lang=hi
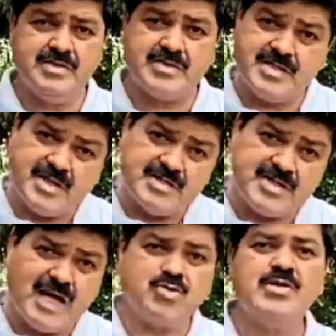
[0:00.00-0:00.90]
जिसकी की
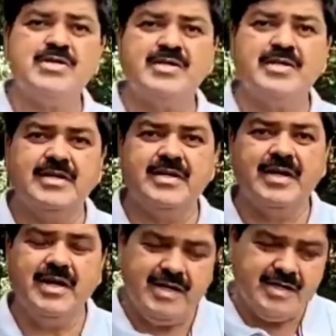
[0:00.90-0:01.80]
जांच होनी चाहिए
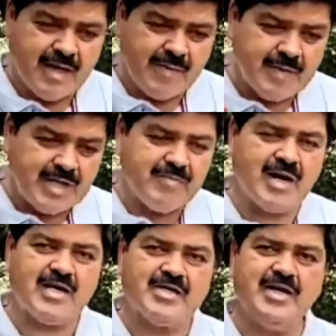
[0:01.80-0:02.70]
ये मिली
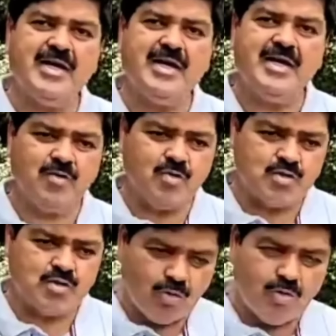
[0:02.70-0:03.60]
भगत है
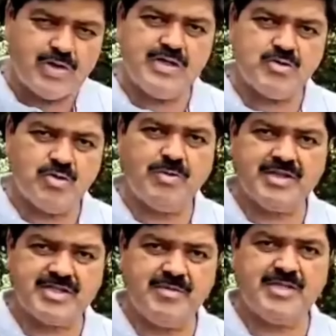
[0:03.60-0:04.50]
कुछ लोगों के जो
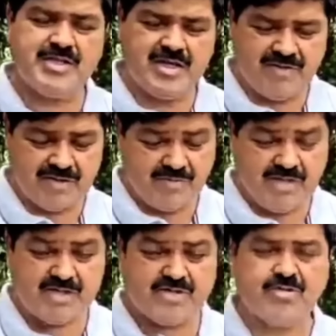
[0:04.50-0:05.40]
मंदिर समिति के
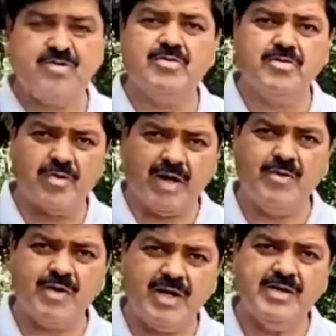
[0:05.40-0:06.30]
वरिष्ठ वो रहे
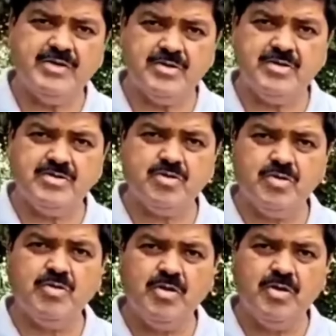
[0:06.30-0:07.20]
होंगे जो
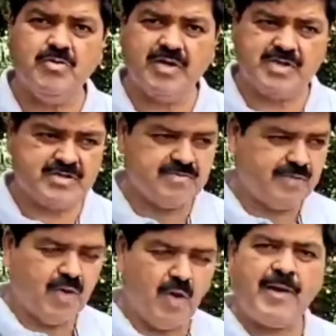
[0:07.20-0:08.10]
जो वरिष्ठ
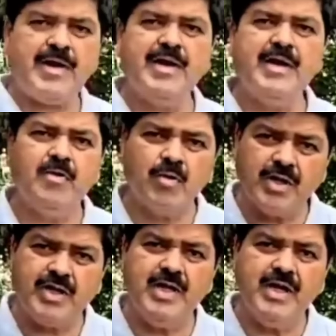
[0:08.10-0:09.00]
पदों पर रहे
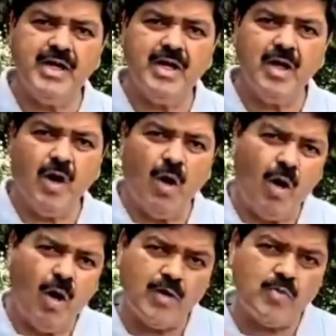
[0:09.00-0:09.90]
उनकी
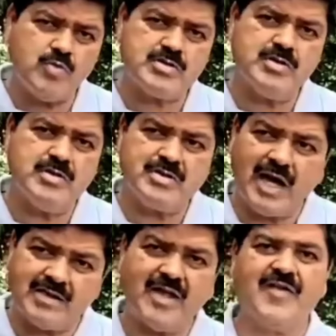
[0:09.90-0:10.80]
और उस
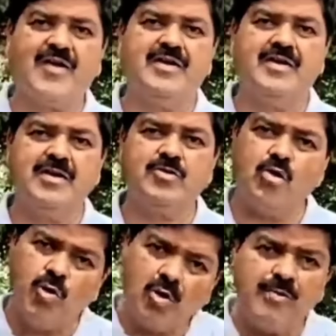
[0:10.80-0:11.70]
दानदाता की ये
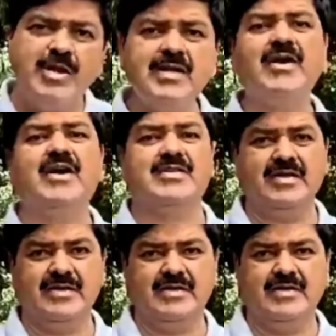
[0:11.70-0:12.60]
दोनों की मिली भगत
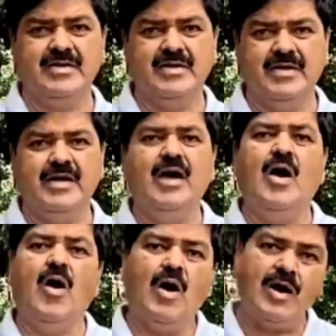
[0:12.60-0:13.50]
है
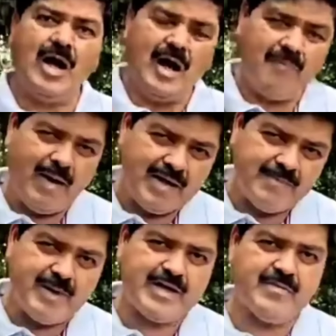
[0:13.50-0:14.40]
और
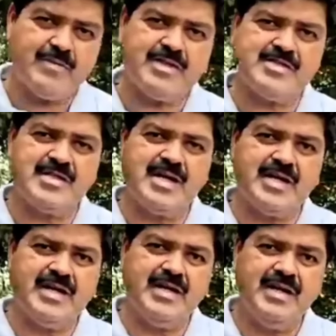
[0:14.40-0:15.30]
माननीय पर्यटन मंत्री जी कह
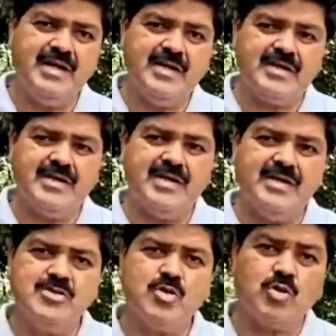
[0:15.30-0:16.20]
रहे हैं
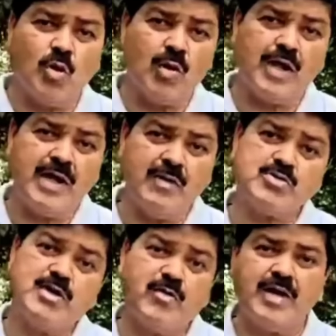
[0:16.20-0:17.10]
कि जो डोनर है
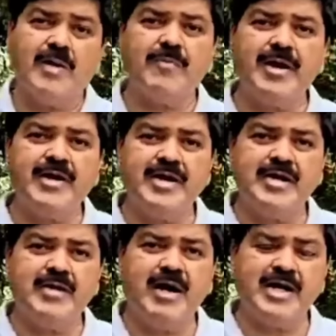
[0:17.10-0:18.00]
उसने कोई कंप्लेंट
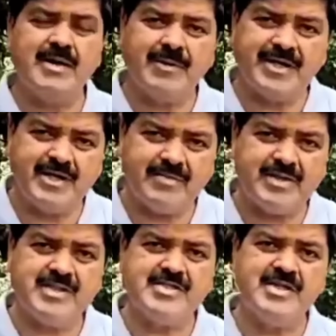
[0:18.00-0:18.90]
नहीं की माननीय पर्यटन
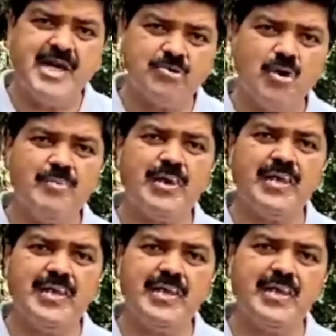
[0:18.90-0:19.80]
मंत्री जी यही तो हम
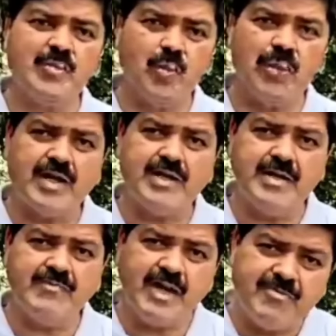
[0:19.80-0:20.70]
कह रहे हैं कि डोनर
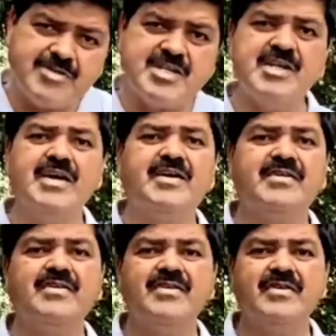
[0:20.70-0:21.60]
ही बेनिफिशरी
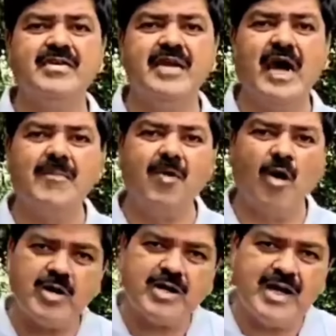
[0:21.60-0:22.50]
है हम
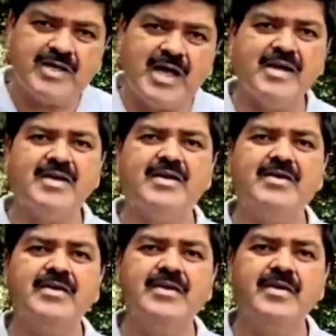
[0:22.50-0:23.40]
और कह क्या रहे हैं
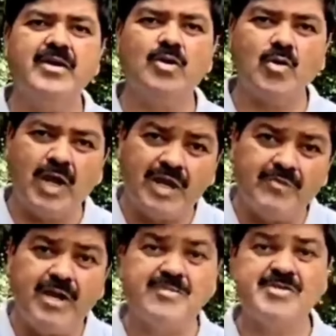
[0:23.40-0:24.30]
डोनर
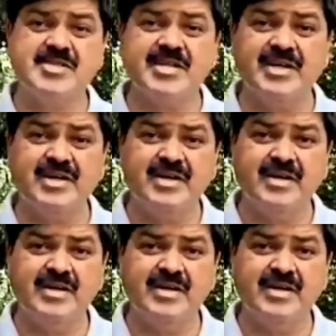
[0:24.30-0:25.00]
ही बेनिफिशरी है